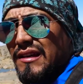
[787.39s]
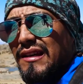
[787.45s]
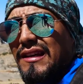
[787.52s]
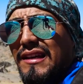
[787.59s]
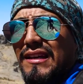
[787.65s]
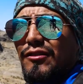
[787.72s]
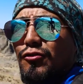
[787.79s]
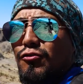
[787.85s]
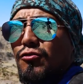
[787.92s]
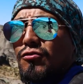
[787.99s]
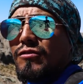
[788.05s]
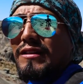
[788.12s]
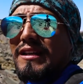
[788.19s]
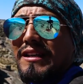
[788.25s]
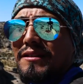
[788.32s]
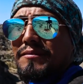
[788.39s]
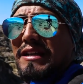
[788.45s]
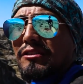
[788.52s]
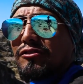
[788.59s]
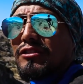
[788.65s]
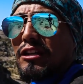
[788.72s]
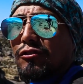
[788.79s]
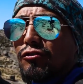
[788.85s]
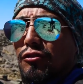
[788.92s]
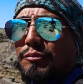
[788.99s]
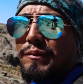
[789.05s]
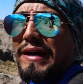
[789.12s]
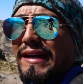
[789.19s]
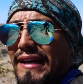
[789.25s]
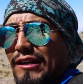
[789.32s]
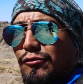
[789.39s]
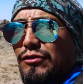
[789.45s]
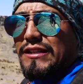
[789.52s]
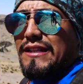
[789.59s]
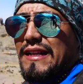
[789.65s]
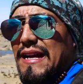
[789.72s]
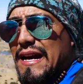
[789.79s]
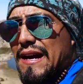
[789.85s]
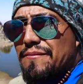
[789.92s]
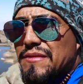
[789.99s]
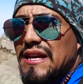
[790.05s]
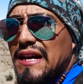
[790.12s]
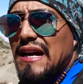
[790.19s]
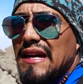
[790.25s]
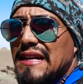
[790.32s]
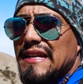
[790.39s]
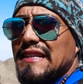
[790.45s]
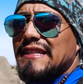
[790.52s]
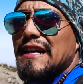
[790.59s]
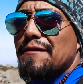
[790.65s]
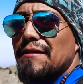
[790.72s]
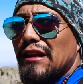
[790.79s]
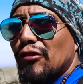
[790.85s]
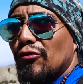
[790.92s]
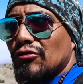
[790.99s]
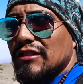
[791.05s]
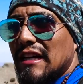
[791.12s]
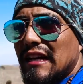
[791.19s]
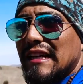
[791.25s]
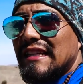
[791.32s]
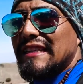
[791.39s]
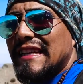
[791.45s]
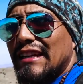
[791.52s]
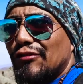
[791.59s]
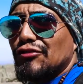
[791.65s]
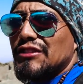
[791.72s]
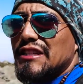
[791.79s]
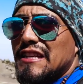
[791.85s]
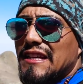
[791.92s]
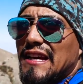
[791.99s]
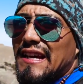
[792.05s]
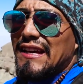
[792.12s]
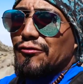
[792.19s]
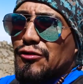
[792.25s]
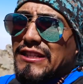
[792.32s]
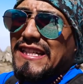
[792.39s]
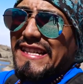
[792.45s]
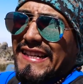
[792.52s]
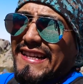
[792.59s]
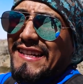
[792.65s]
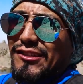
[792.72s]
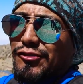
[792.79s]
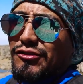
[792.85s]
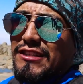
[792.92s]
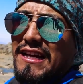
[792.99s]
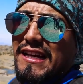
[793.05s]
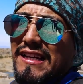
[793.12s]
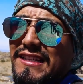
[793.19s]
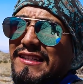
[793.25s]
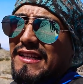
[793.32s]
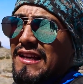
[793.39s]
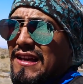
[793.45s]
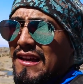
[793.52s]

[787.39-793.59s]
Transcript: Y un inmenso saludo para nuestra amiga Isabel González que nos sigue en nuestras redes sociales.